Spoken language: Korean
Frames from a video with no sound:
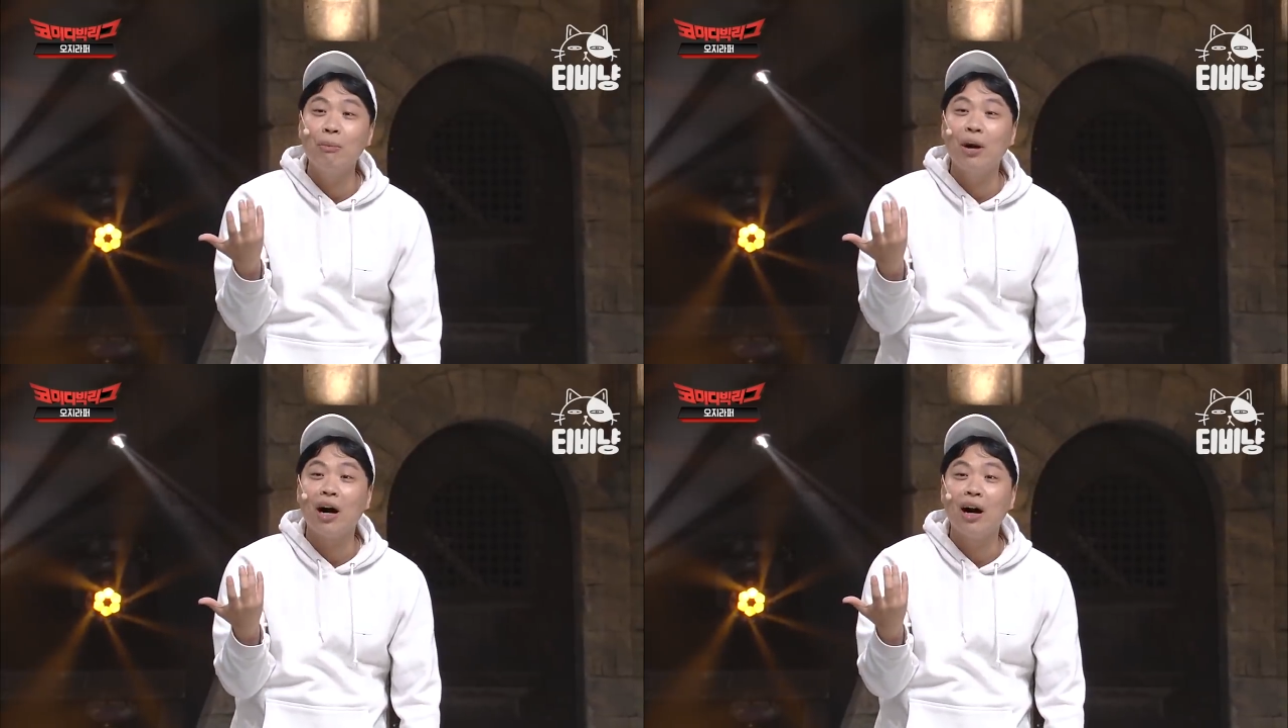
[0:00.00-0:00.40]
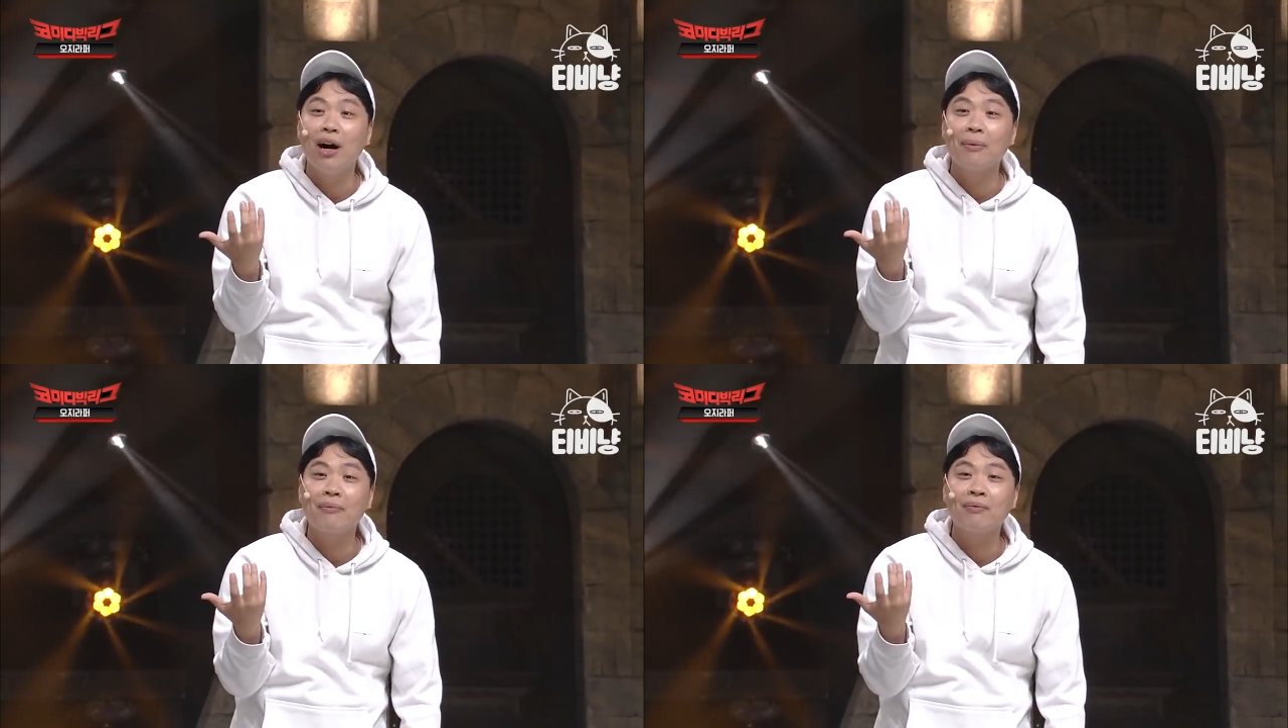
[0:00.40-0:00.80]
이거 뭐야?
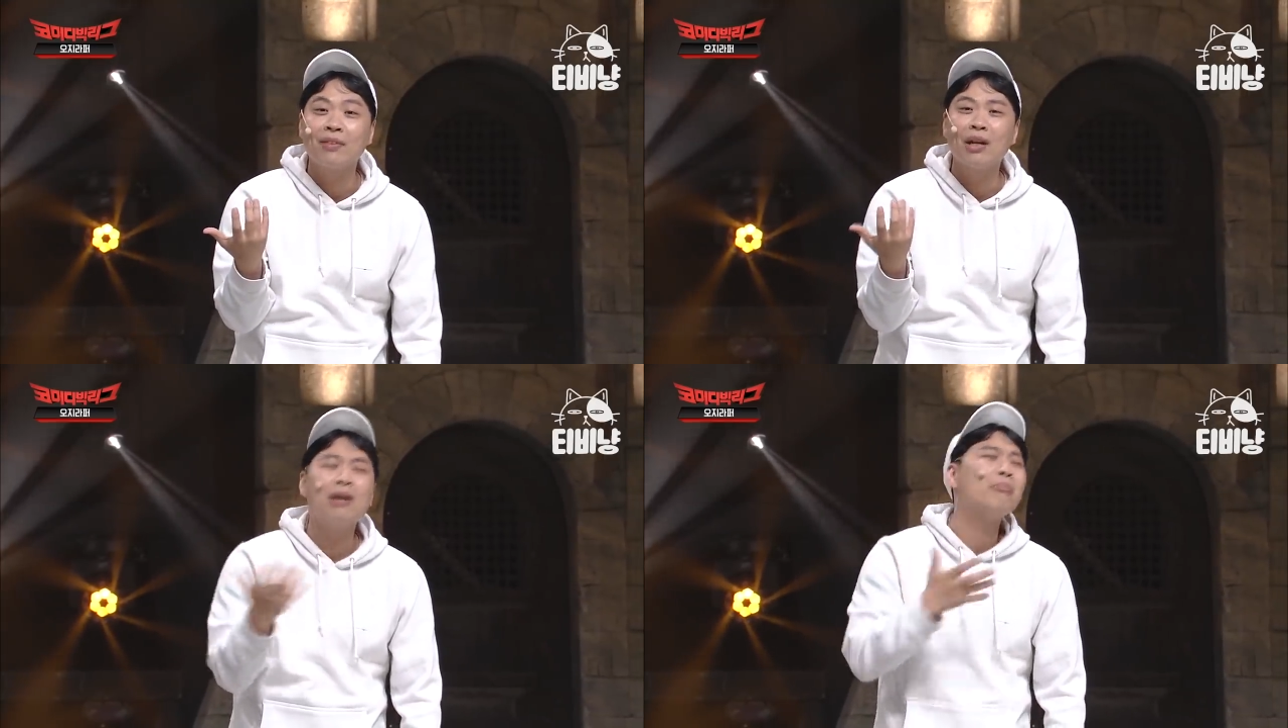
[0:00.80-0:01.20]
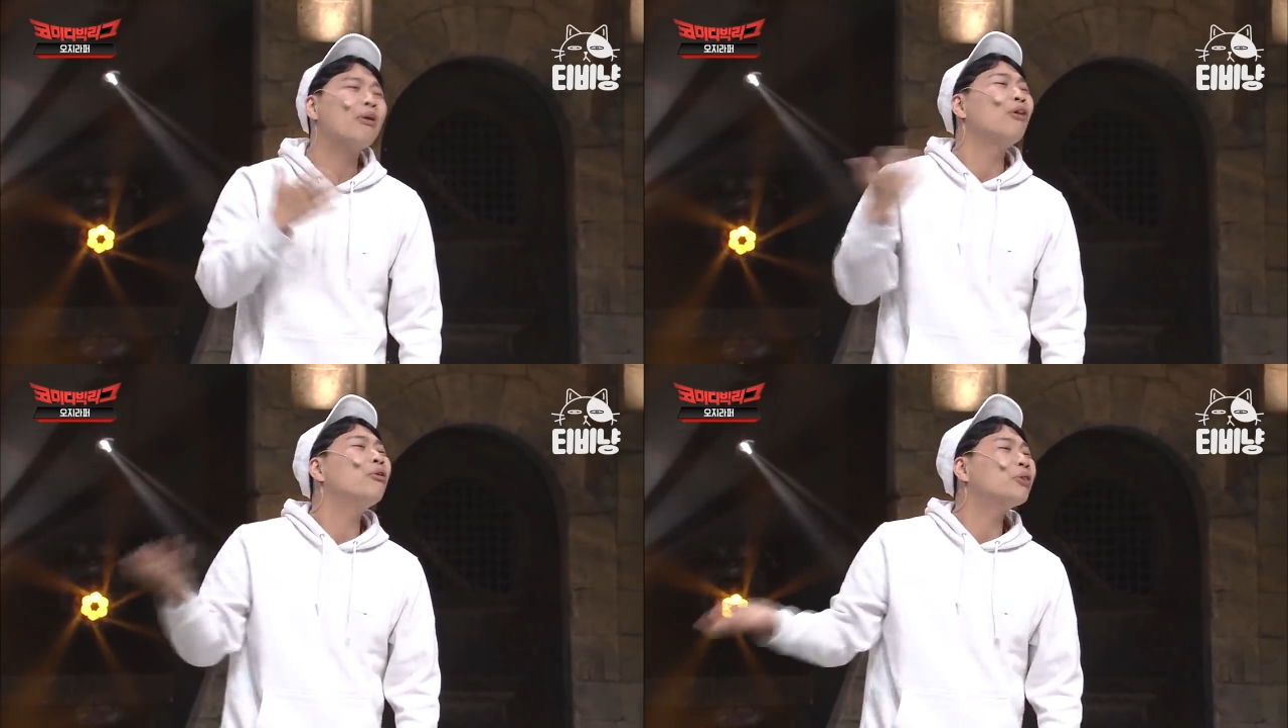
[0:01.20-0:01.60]

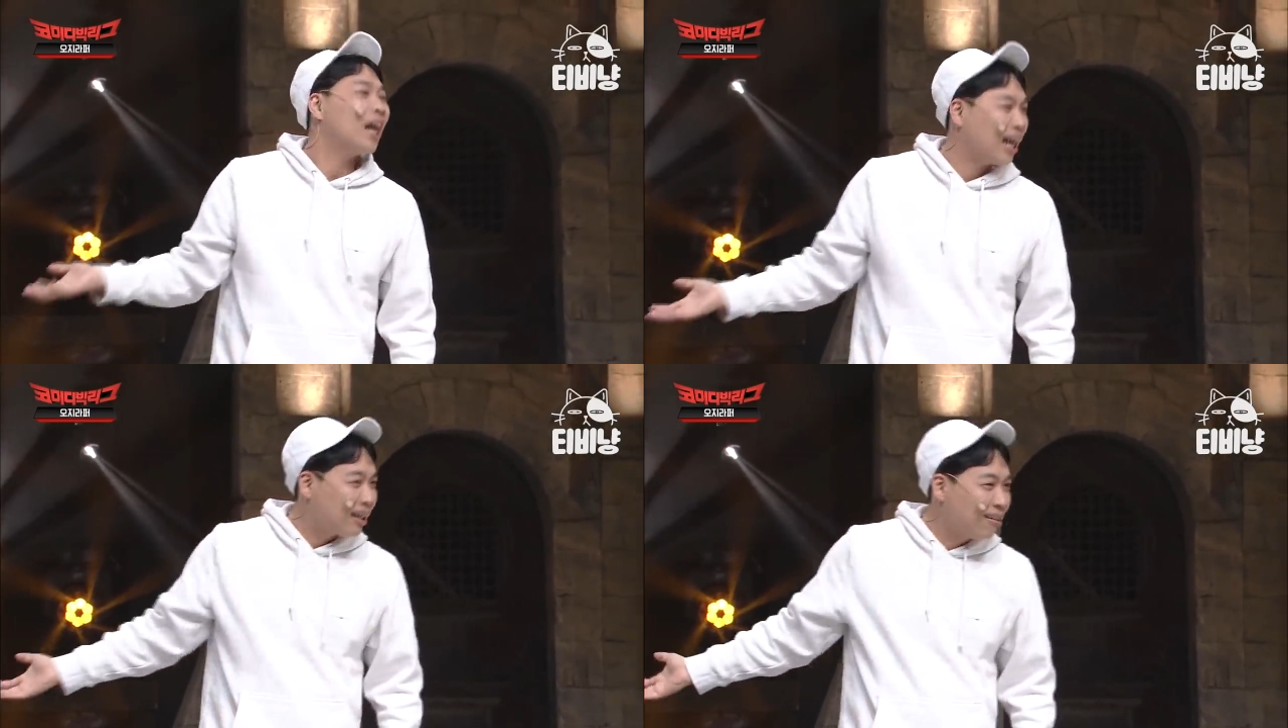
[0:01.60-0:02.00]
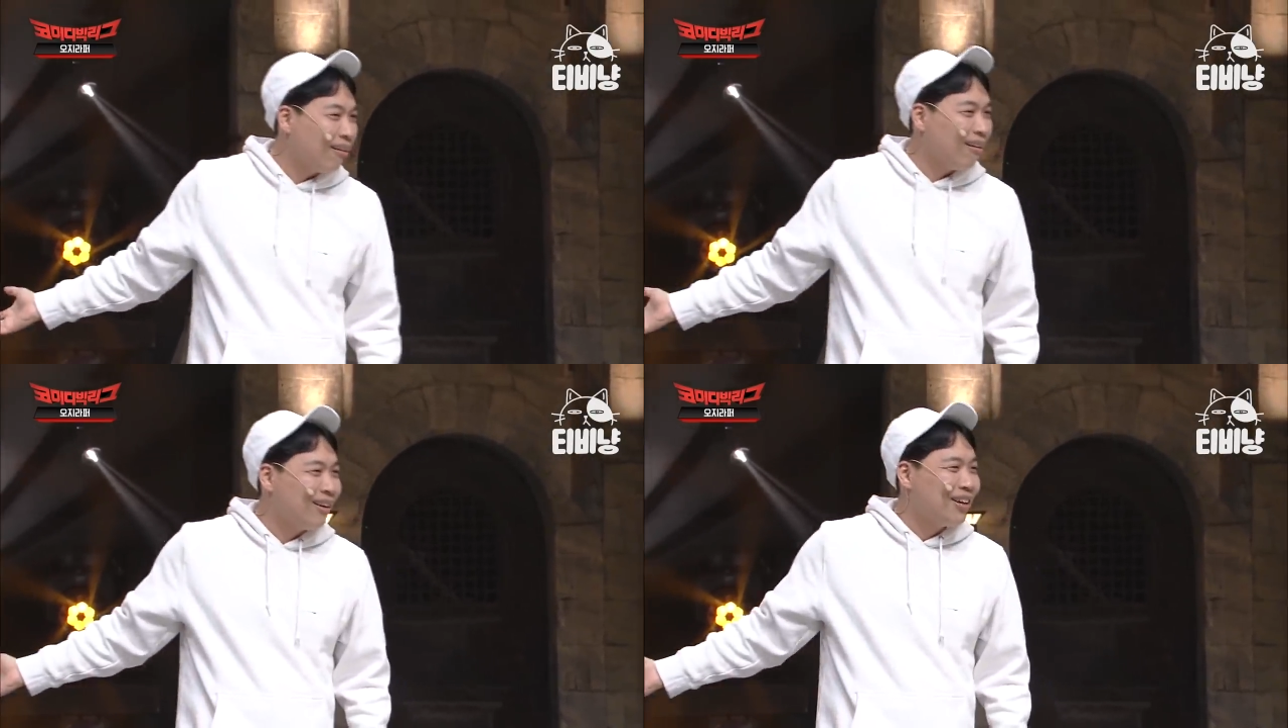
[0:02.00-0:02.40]
별로다.
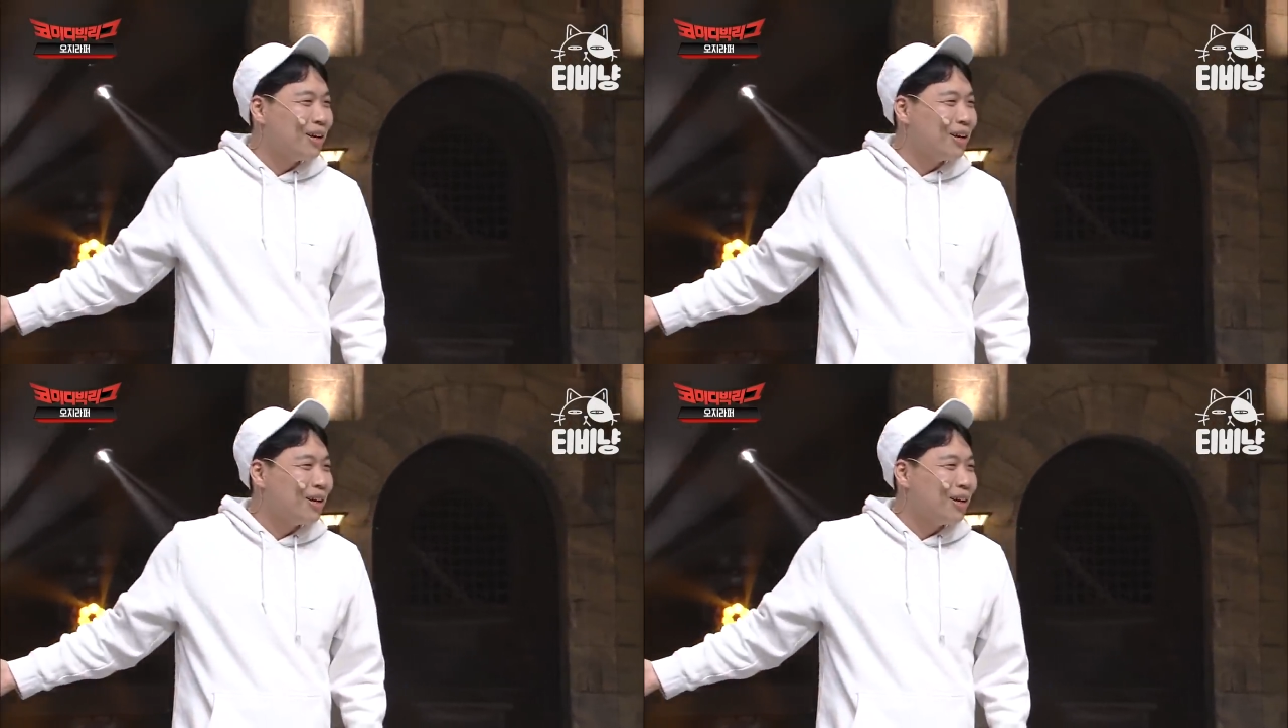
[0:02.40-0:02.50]
어,